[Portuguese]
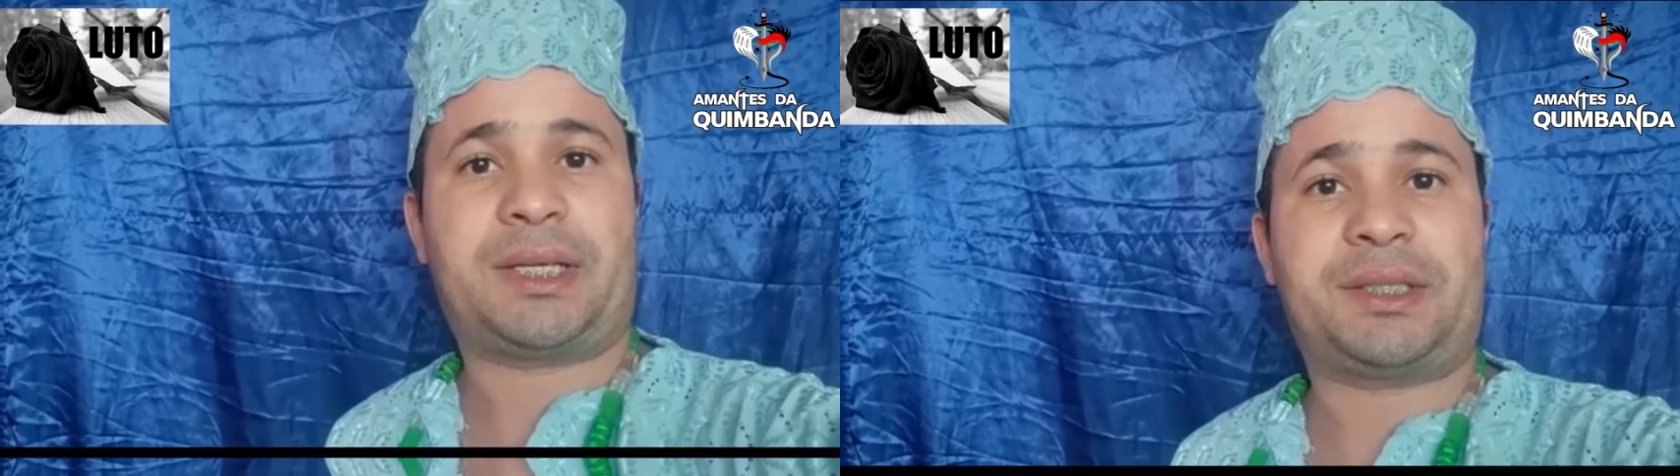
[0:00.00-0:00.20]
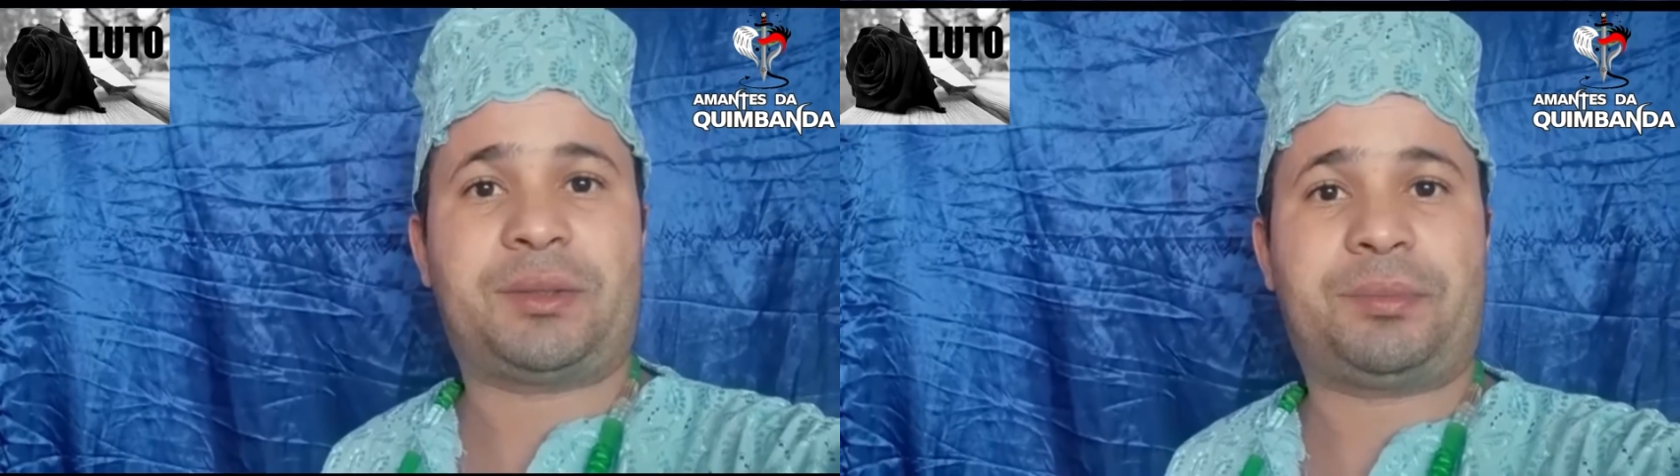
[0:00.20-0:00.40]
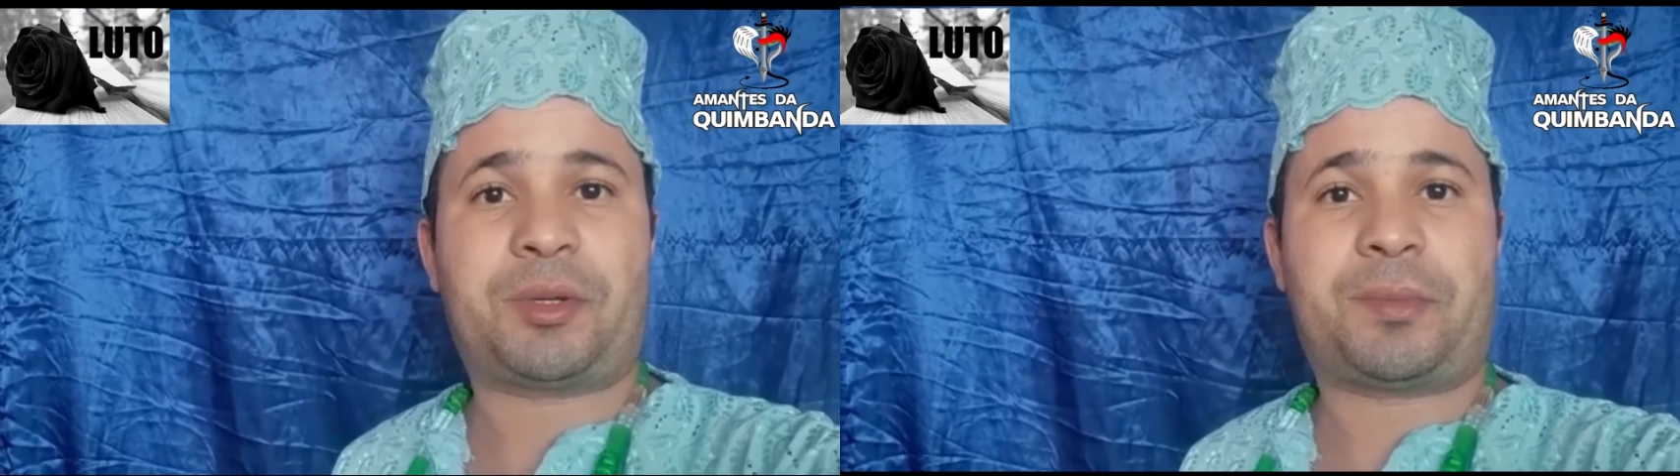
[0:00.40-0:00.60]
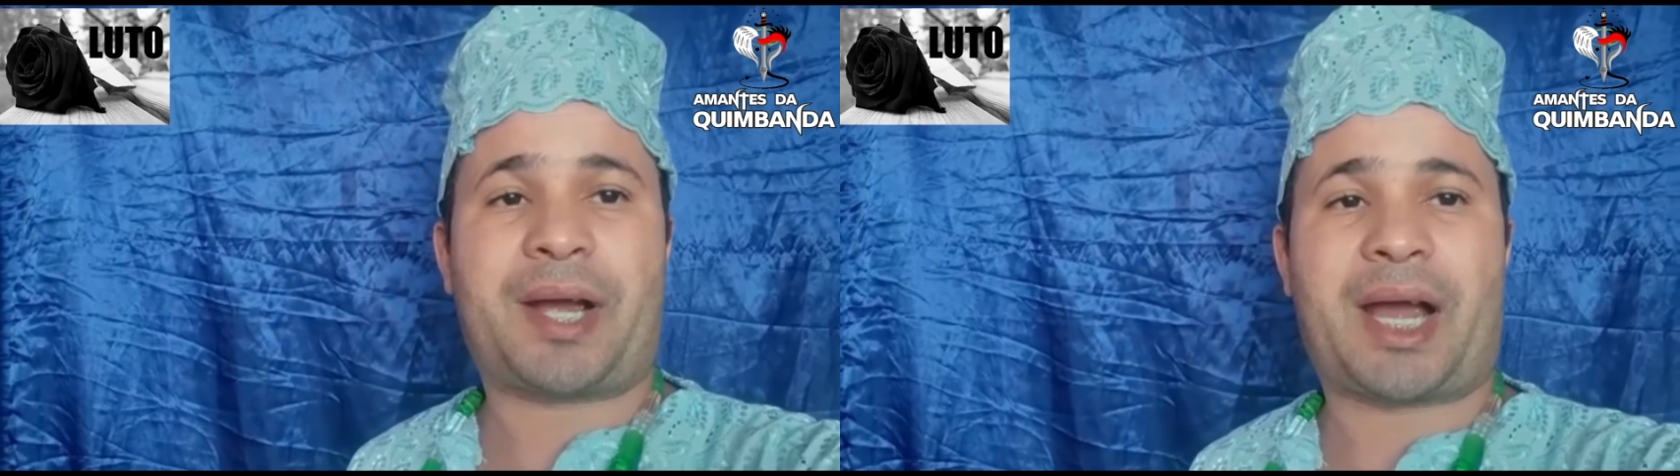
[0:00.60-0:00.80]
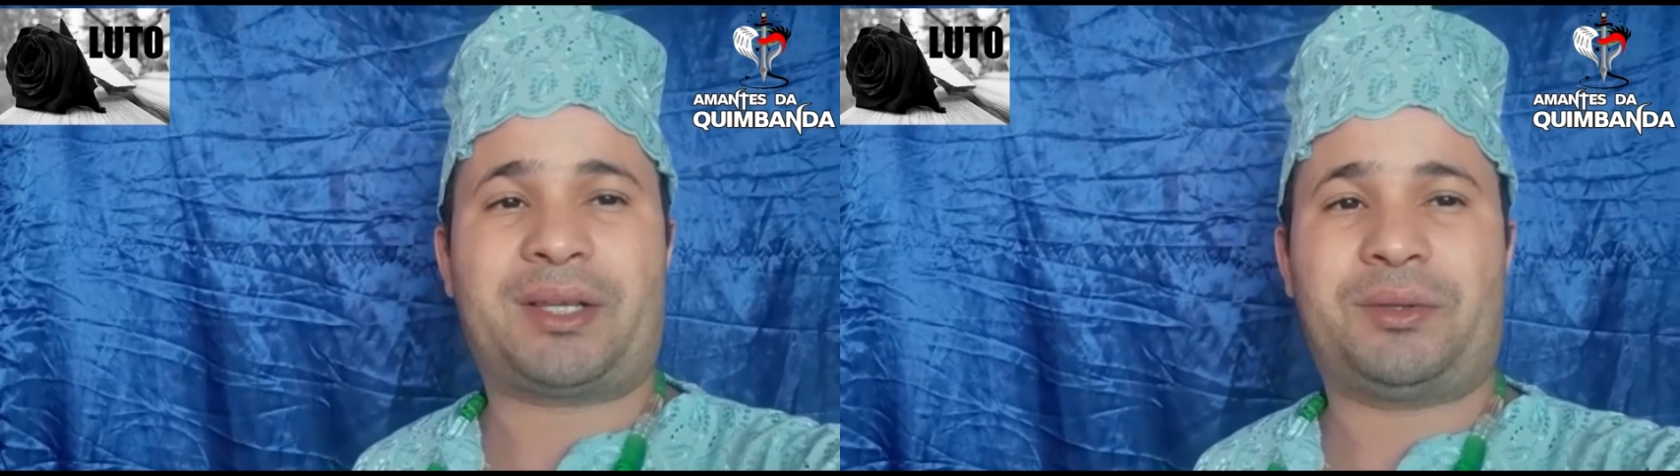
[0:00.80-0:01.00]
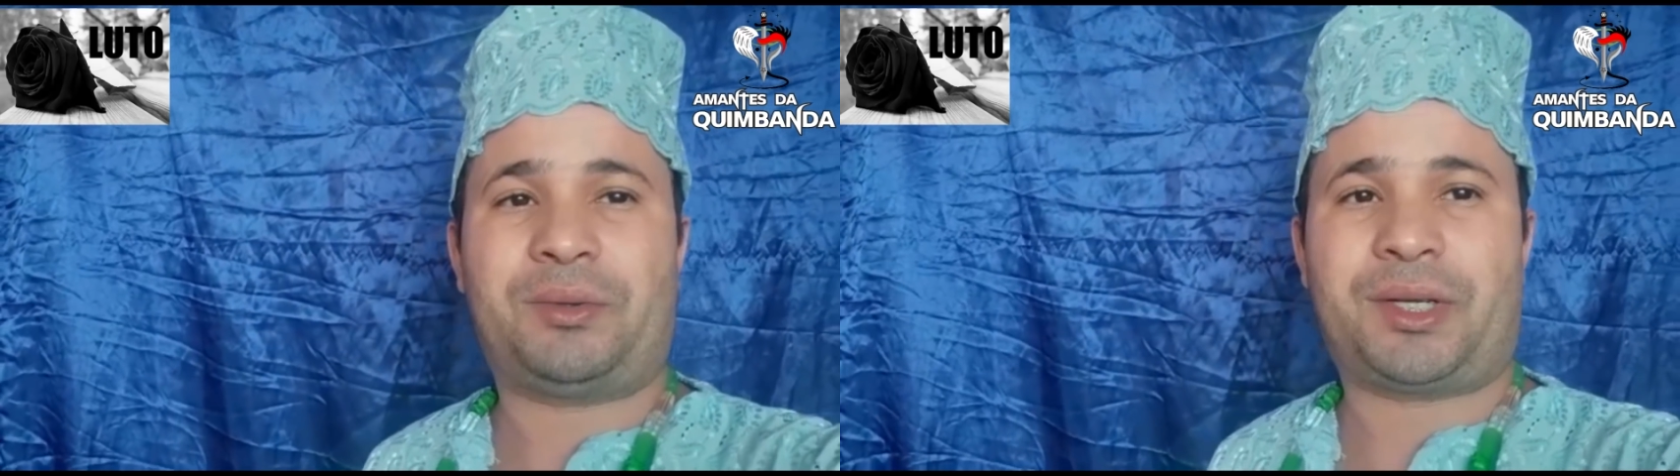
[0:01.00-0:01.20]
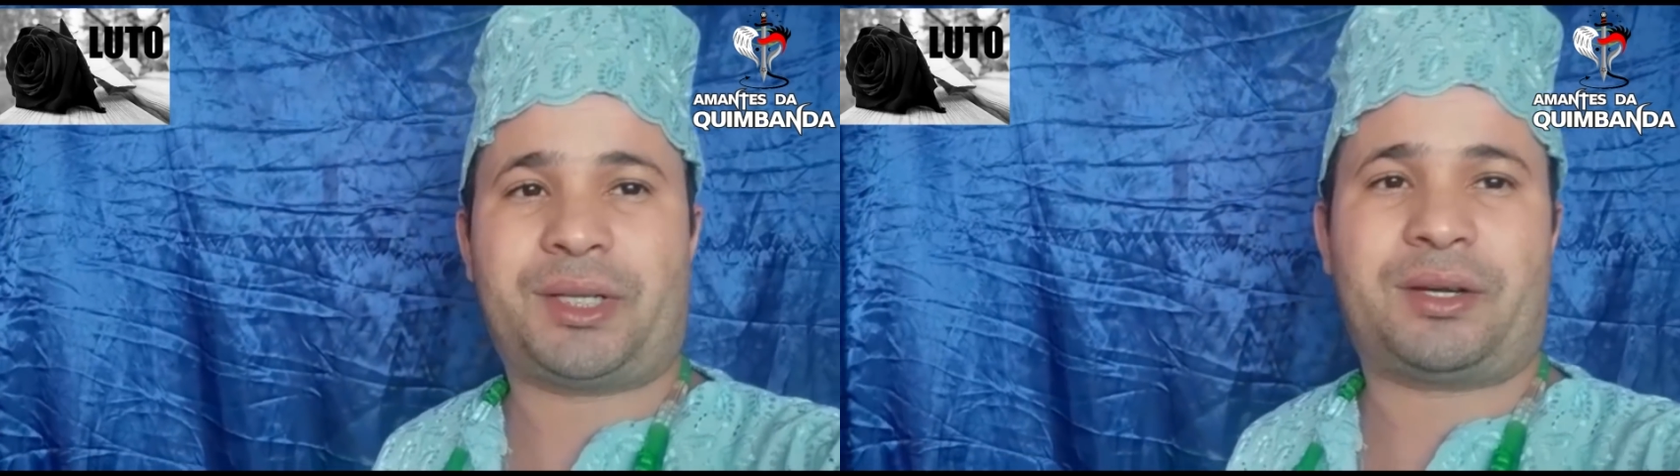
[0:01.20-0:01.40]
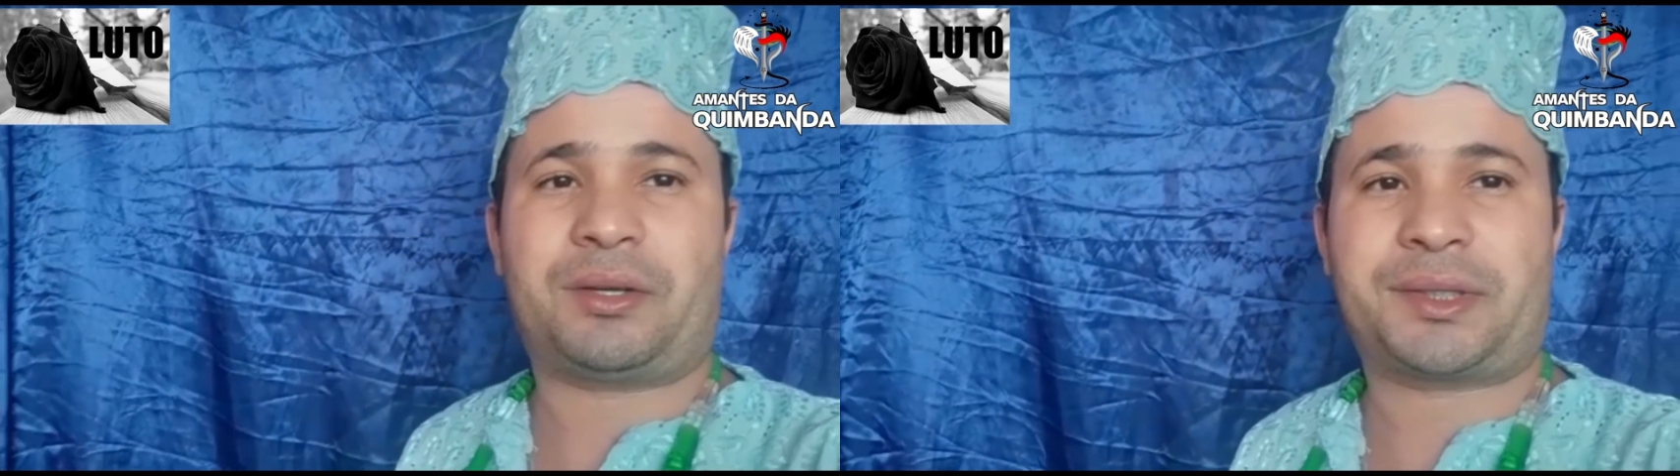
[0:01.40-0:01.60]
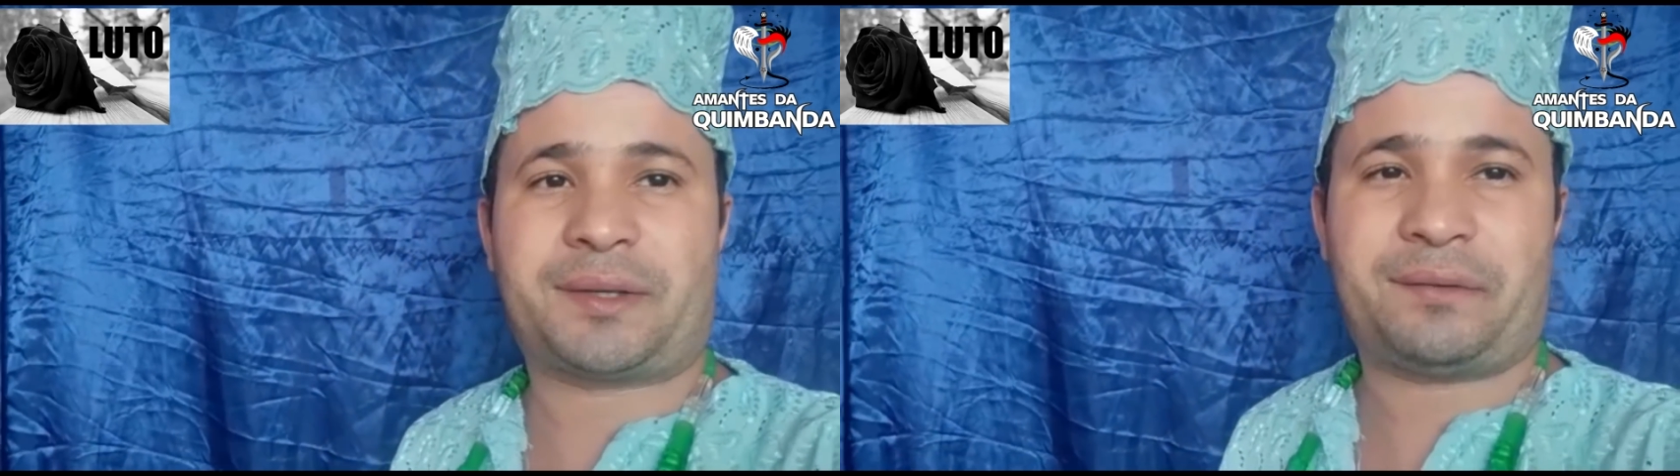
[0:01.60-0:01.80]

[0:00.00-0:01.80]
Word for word: grande propagadora da nossa